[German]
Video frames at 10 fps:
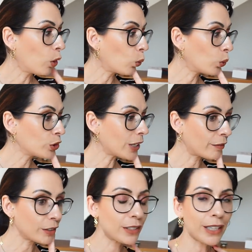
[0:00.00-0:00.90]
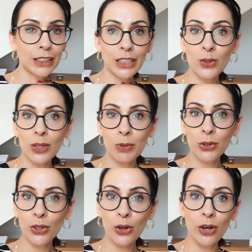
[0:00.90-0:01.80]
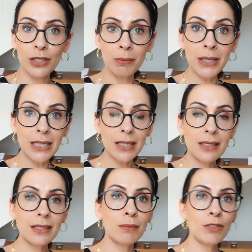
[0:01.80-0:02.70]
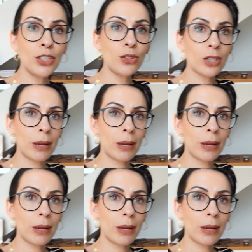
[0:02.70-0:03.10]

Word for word: Und ja, wie gesagt, dazu nehme ich euch heute mit in diesem Video.